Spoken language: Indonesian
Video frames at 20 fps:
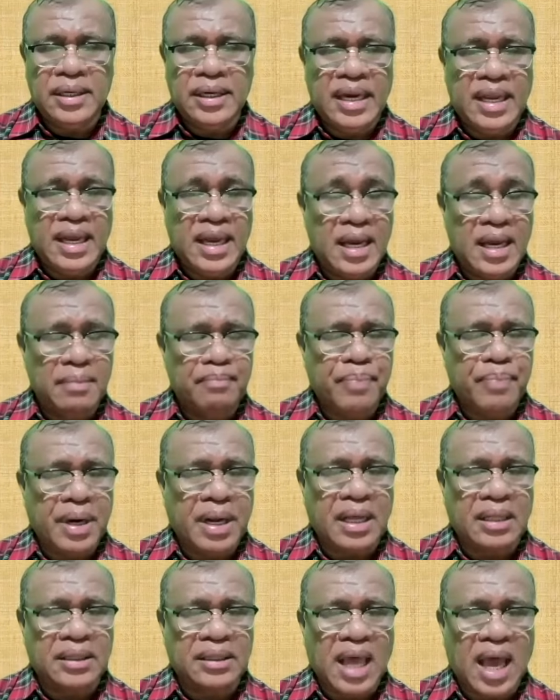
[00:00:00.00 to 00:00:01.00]
dengan
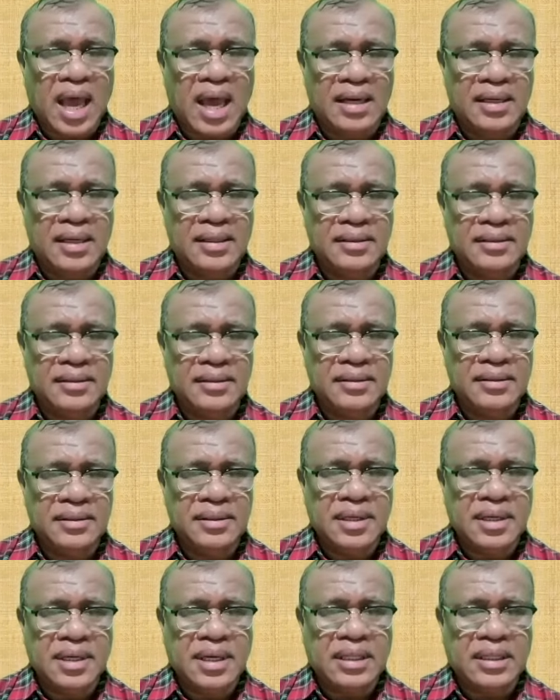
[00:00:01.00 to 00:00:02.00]
perkataan,
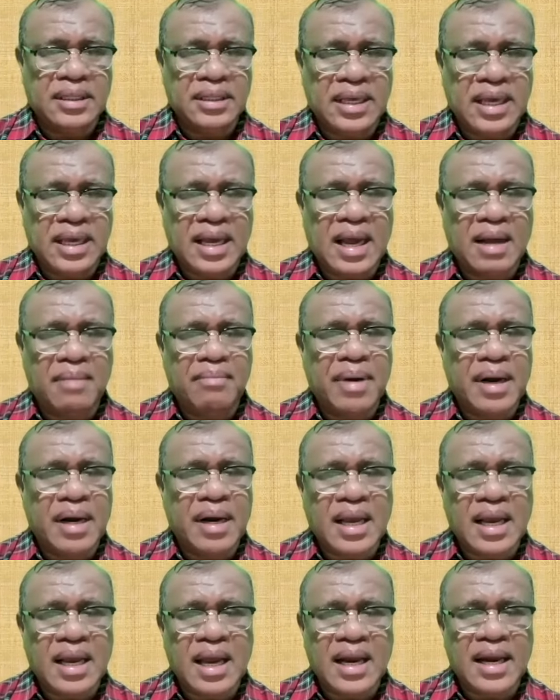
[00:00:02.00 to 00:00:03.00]
ketika
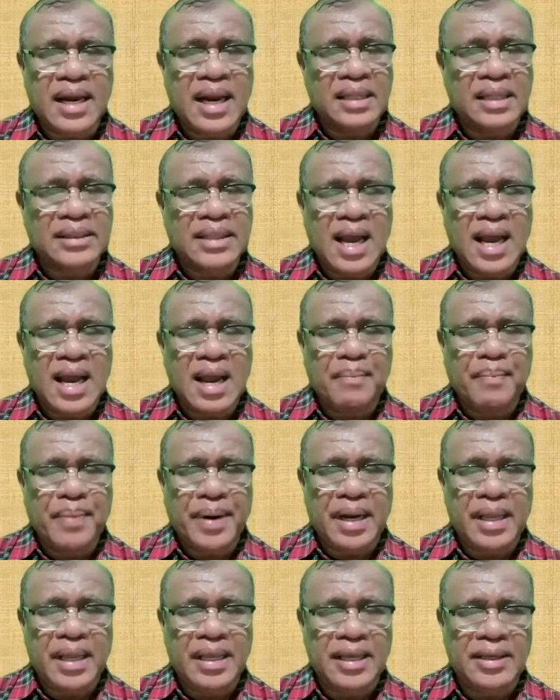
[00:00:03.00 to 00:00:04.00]
mereka datang
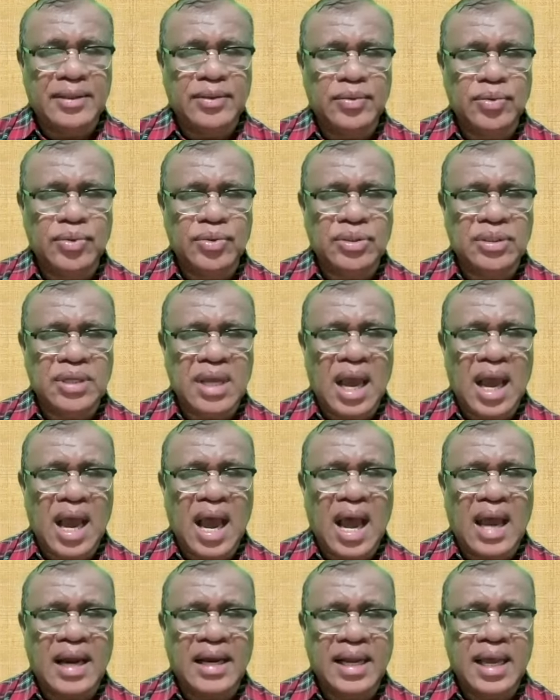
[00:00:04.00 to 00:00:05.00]
kepada Yesus,
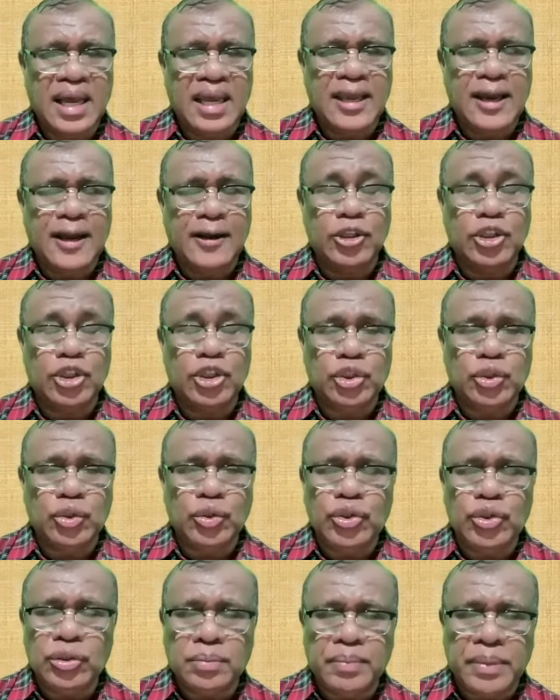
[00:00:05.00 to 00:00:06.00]
ada yang
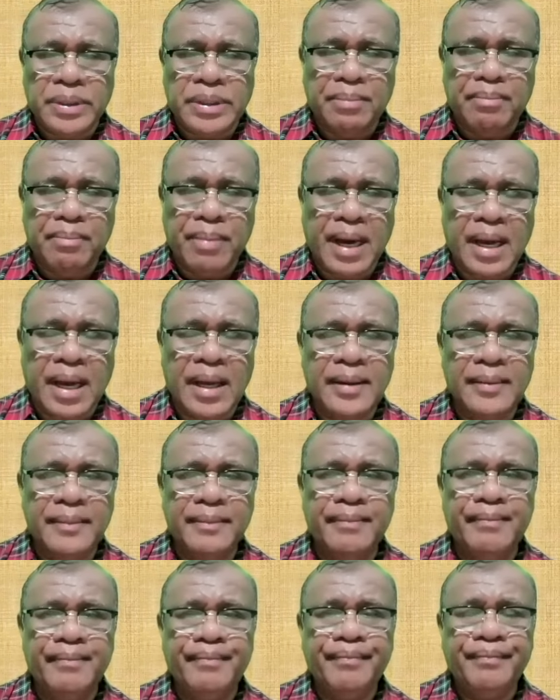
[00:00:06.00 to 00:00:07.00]
sujud menyembah,
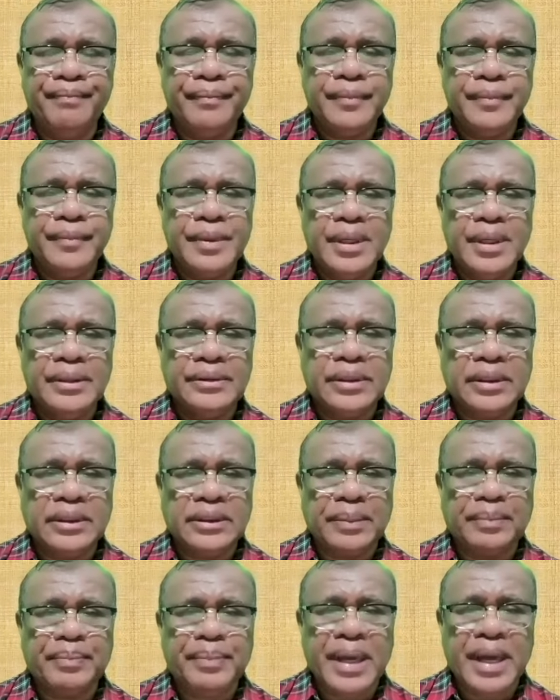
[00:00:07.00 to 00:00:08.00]

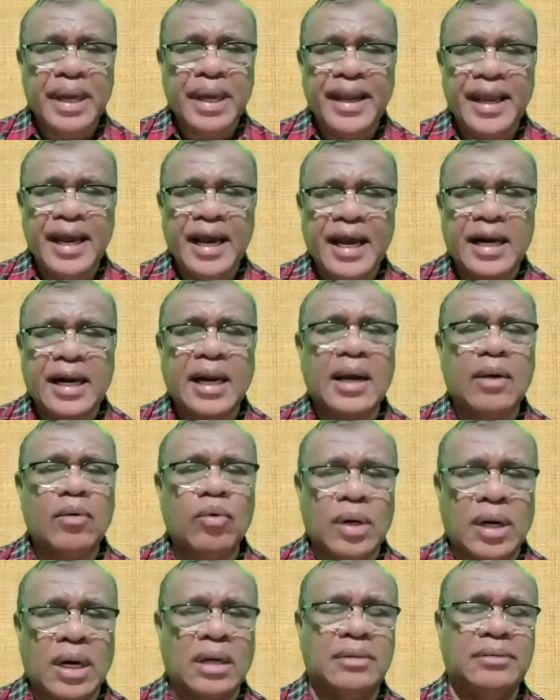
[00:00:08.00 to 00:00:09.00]
tetapi ada yang
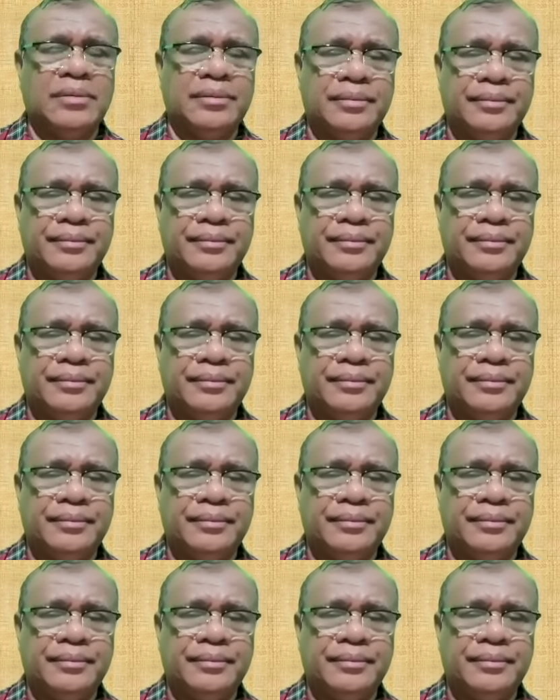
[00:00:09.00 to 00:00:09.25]
ragu-ragu.